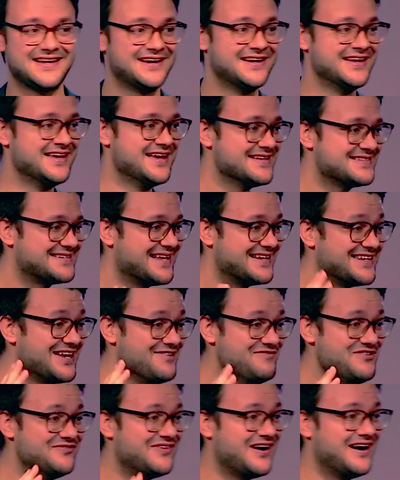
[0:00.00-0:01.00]
da, es hat
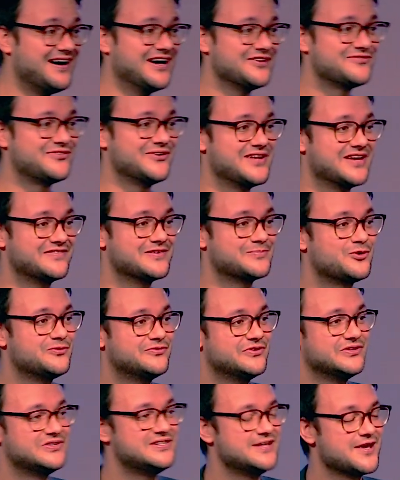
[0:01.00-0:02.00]
irgendwie Wahrheit, von der wir
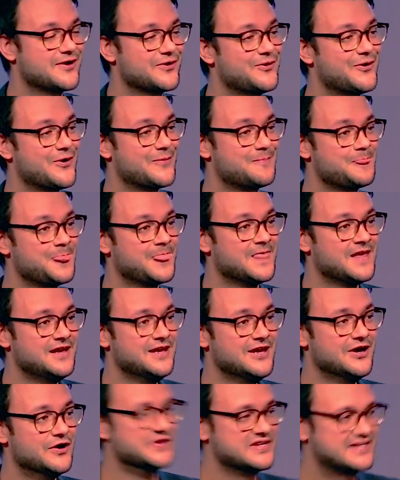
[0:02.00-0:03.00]
profitieren können.
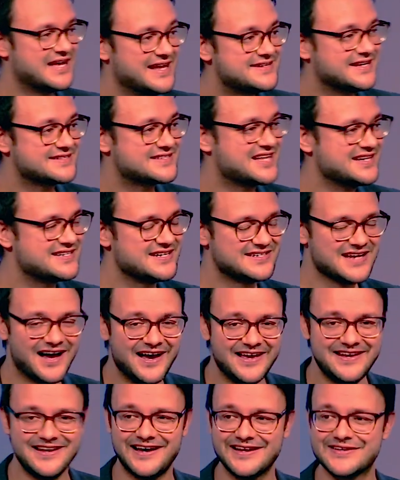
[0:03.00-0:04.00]
Und ich kenne tatsächlich
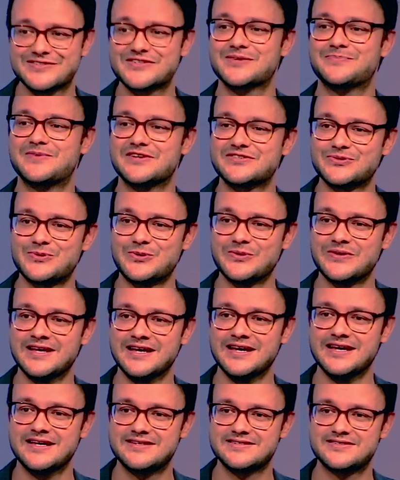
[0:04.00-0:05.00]
eine einzige Person,
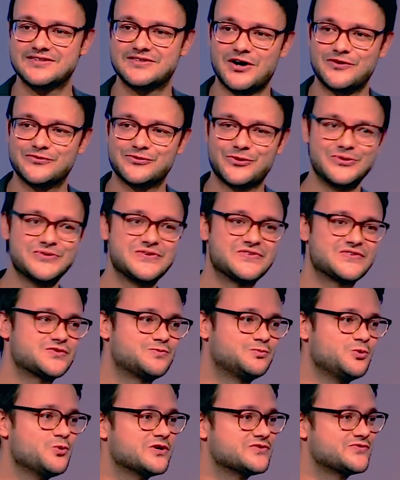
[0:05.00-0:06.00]
die sich aufgrund
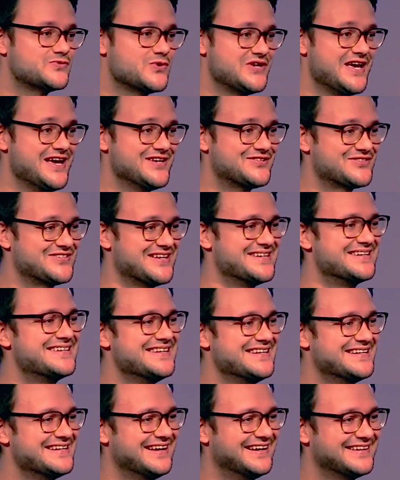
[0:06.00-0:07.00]
dieses Buches für Jesus
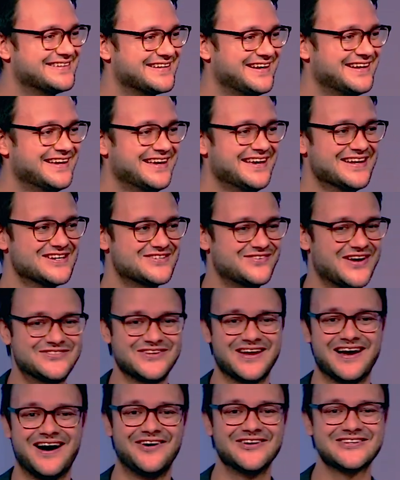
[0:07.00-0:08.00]
entschieden hat. Ja, Das war
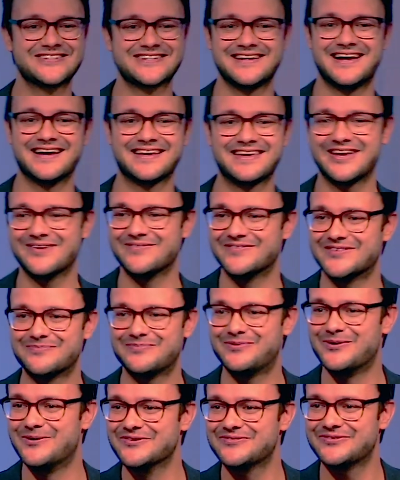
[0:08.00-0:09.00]
so der ausschlaggebende
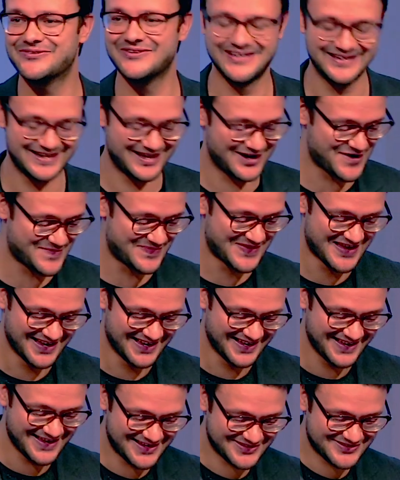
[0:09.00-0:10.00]
Punkt für ihn, ähm,
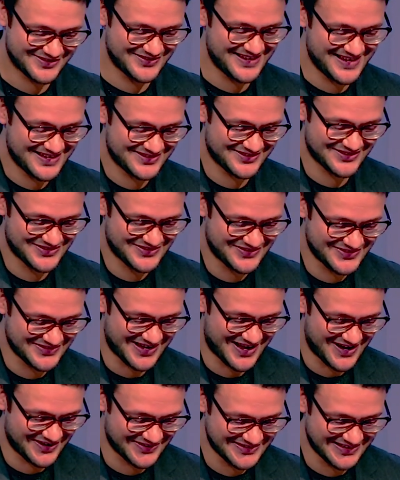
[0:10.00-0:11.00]
ja, zu Jesus zu
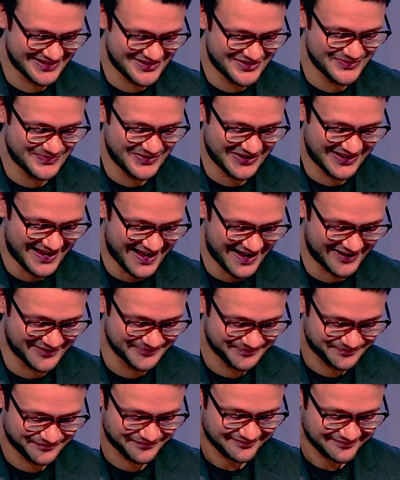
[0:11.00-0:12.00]
sagen, sich zu
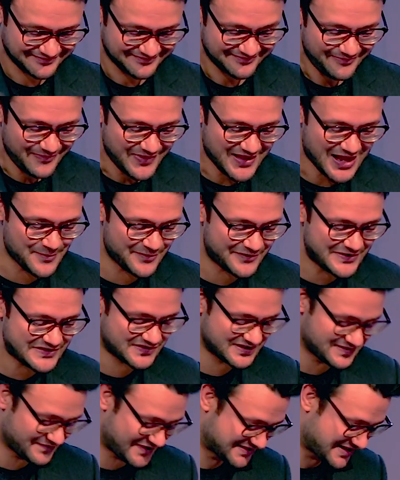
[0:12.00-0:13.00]
bekehren. Aber
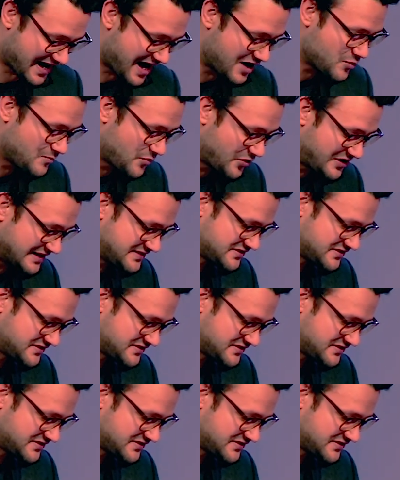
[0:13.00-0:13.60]
was, was Salomon